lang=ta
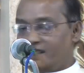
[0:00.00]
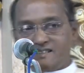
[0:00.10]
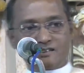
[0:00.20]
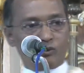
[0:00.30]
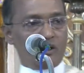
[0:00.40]

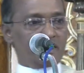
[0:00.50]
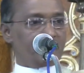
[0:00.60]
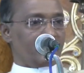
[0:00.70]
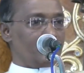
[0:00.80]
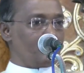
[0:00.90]
இயேசுவோடு
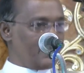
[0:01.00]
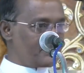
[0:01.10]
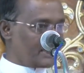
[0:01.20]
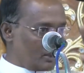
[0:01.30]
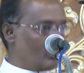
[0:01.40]
இவர்கள்
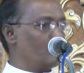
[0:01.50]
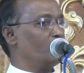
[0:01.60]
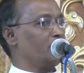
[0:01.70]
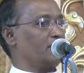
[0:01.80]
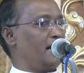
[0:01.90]
பேசுகிற ஒவ்வொரு